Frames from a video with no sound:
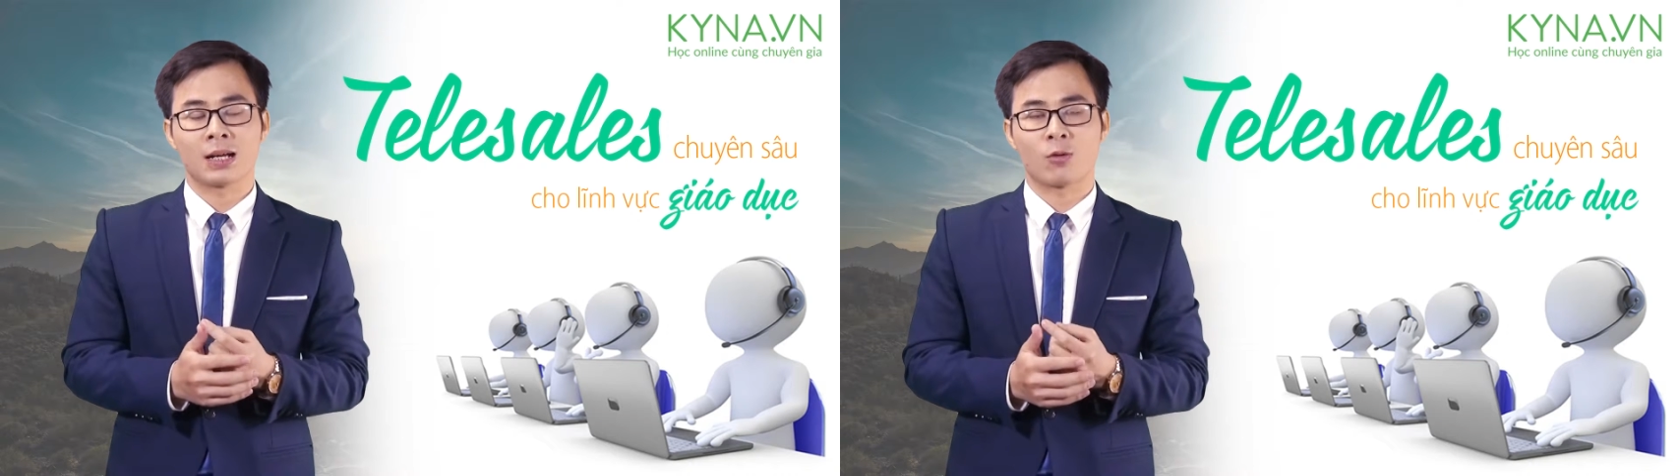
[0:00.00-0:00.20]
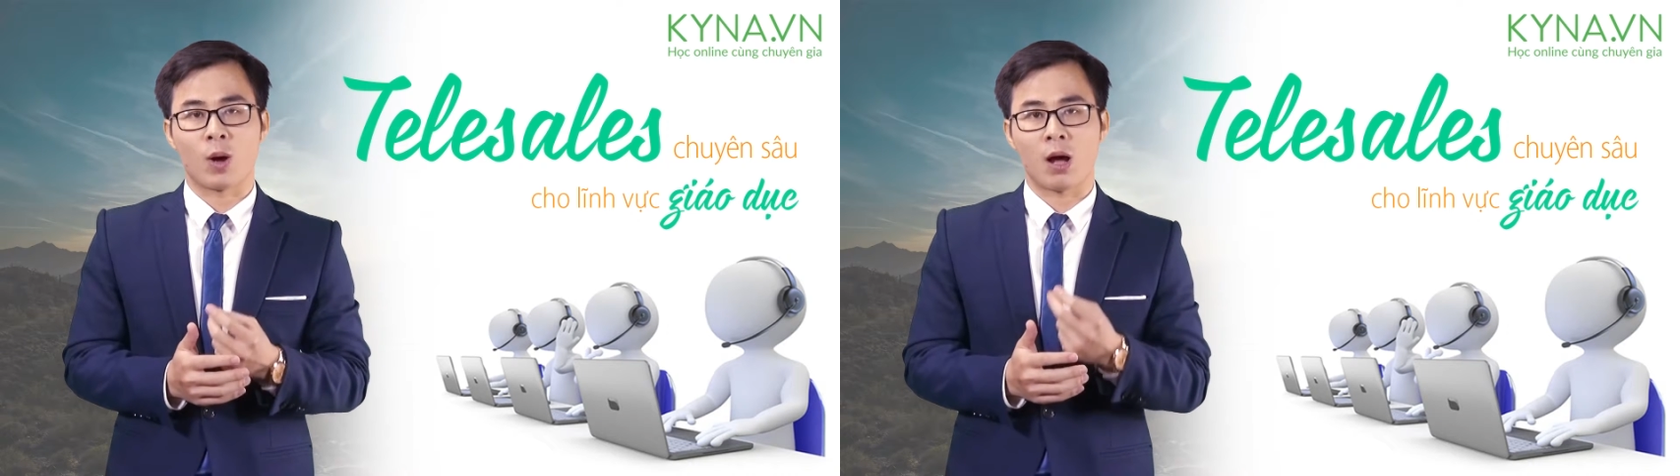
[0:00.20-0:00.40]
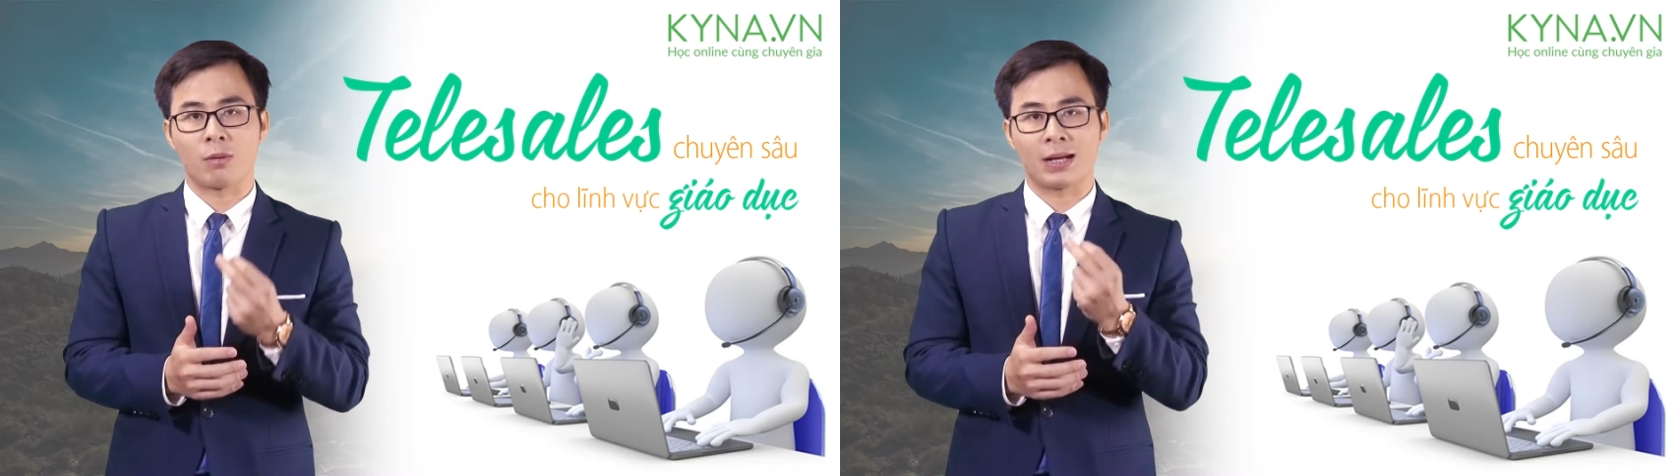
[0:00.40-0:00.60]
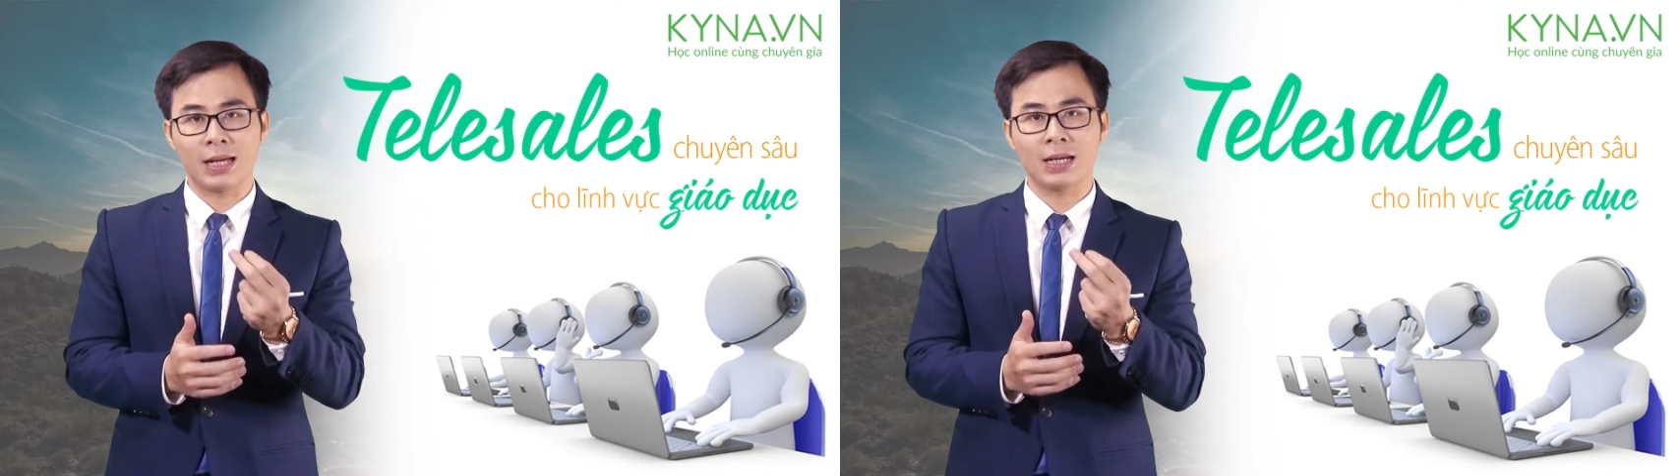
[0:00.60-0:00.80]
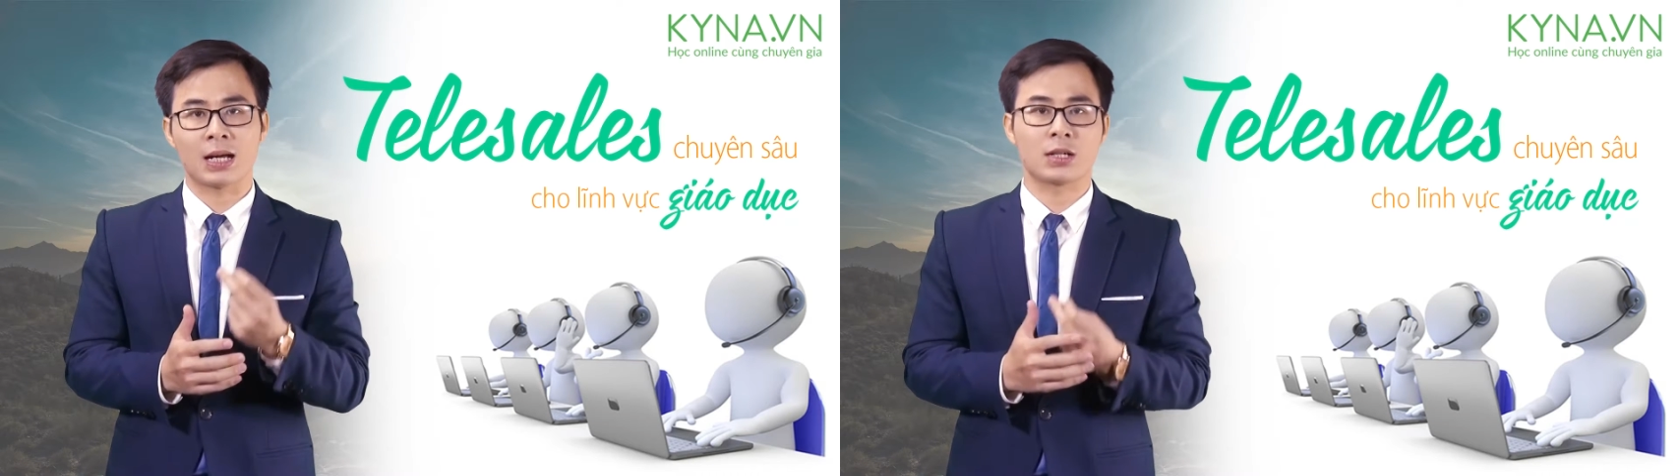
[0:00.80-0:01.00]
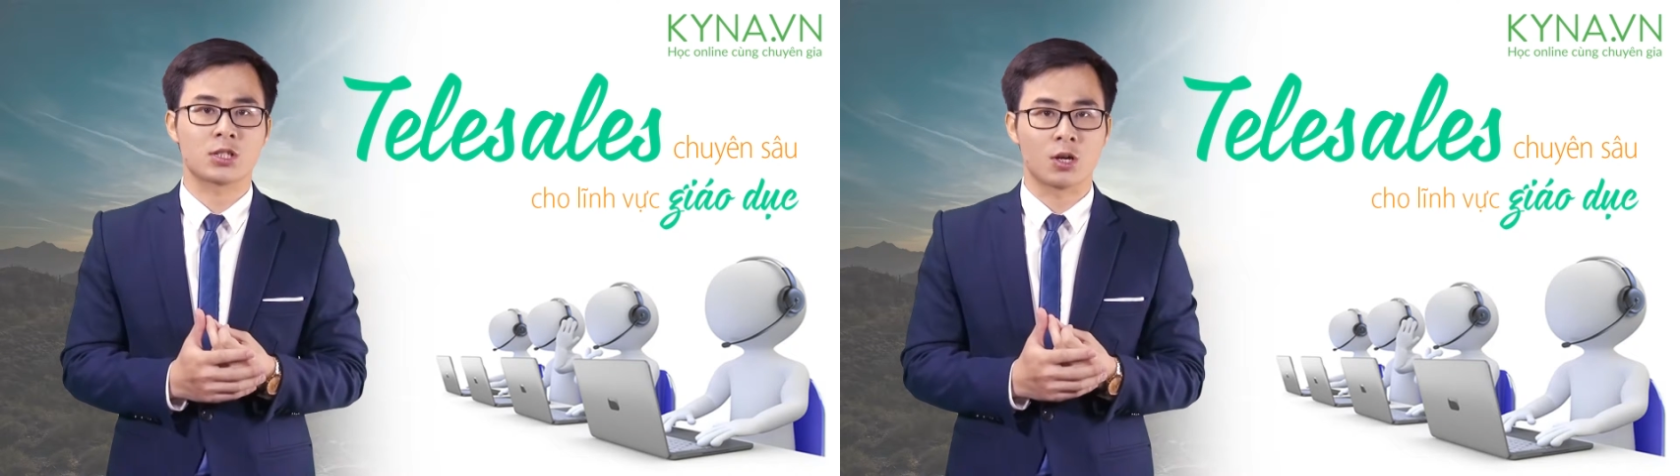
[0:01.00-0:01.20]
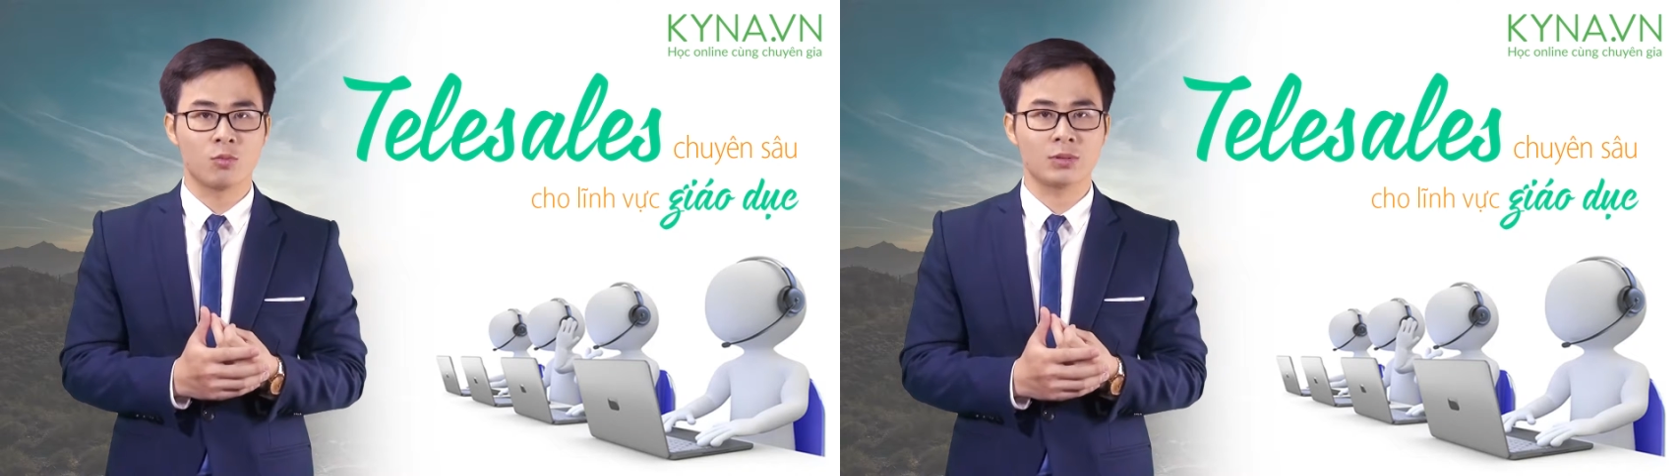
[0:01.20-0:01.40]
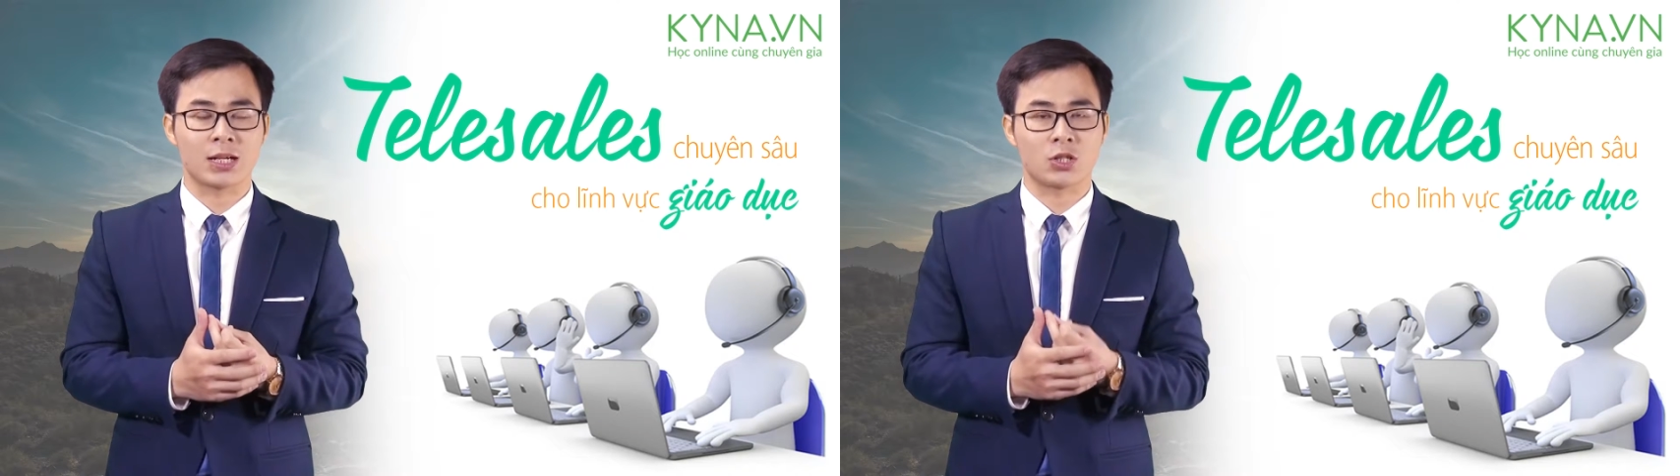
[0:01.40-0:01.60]
khóa học kỹ năng
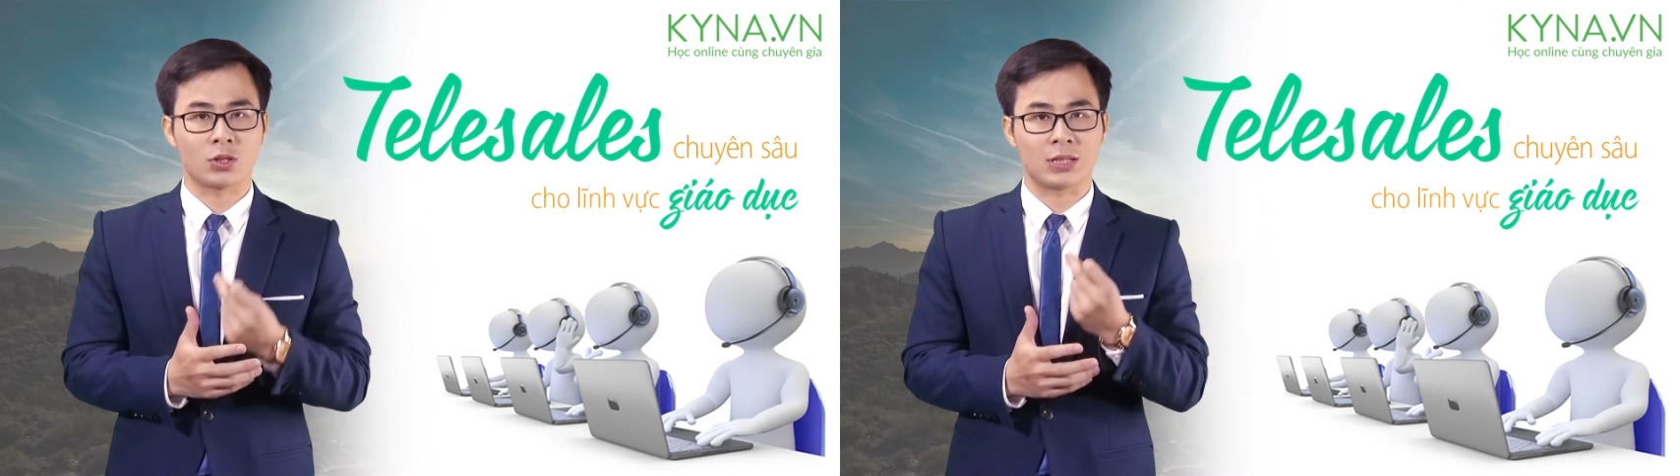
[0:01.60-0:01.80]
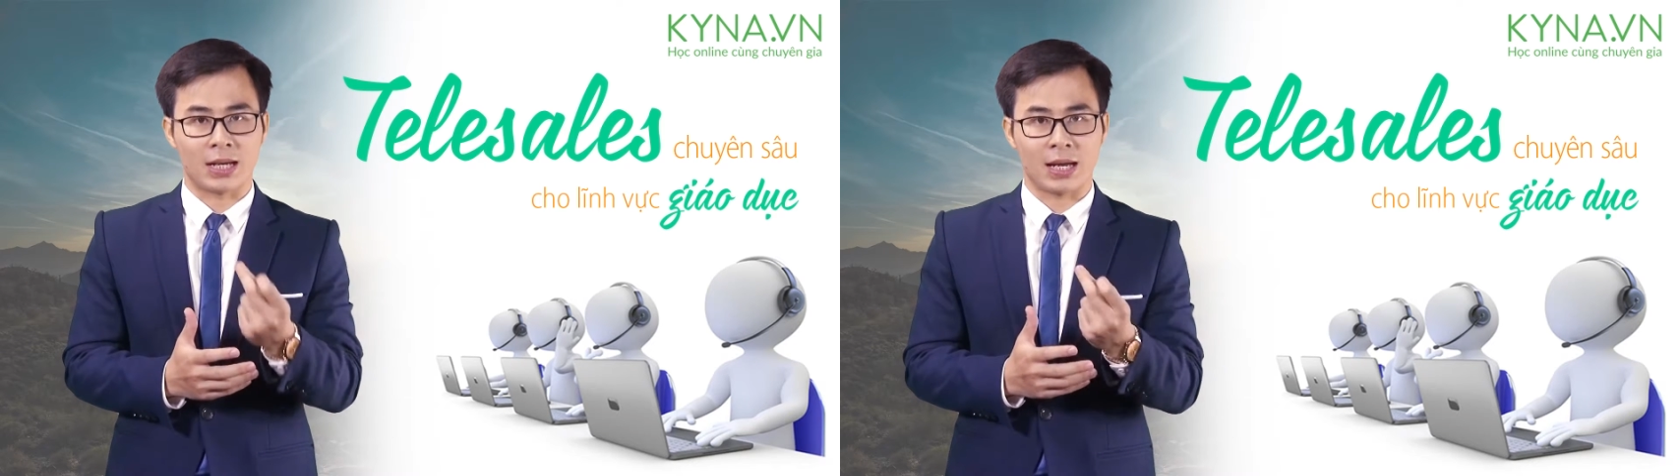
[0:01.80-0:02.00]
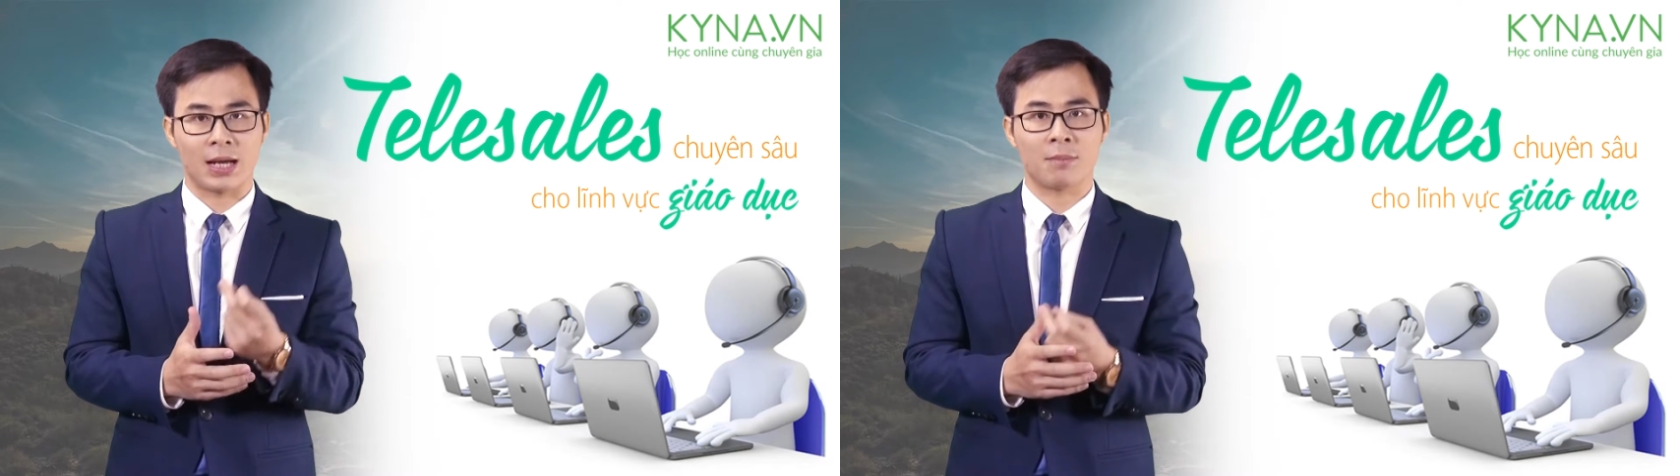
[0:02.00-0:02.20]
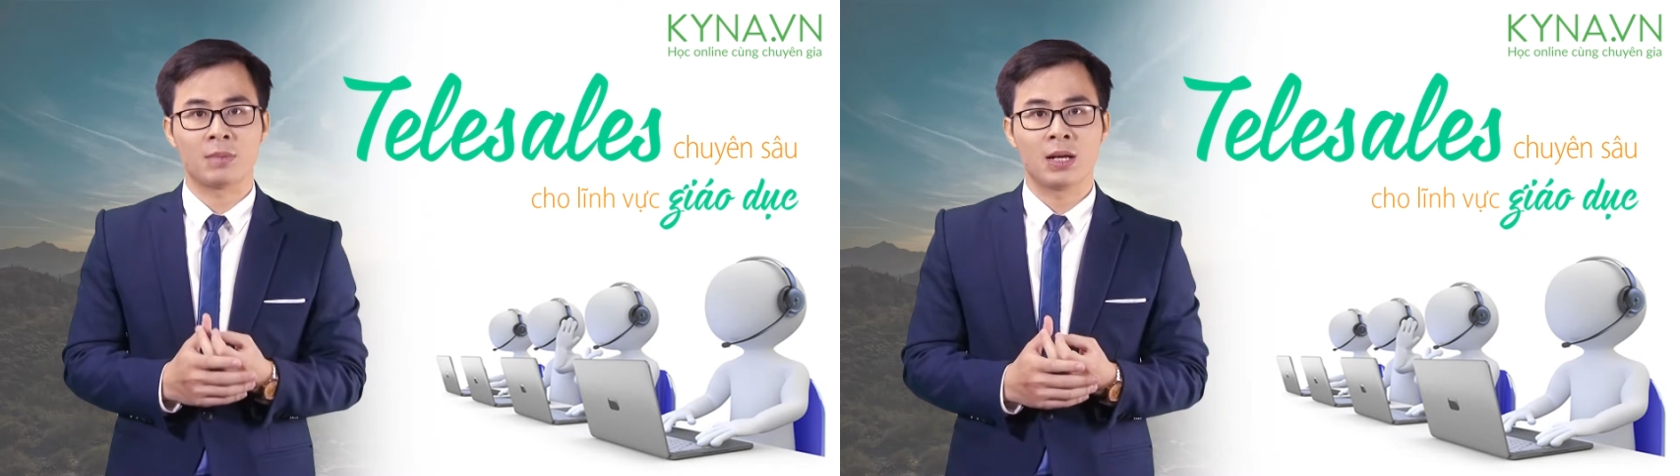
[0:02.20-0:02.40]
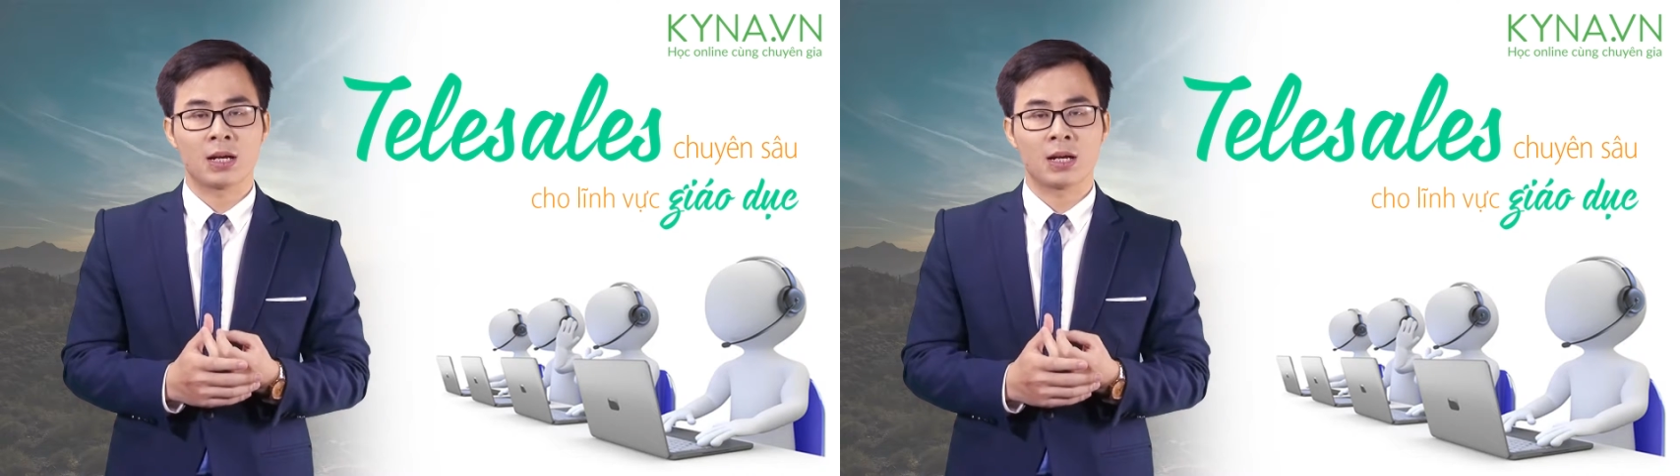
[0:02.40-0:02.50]
sống dành cho trẻ em,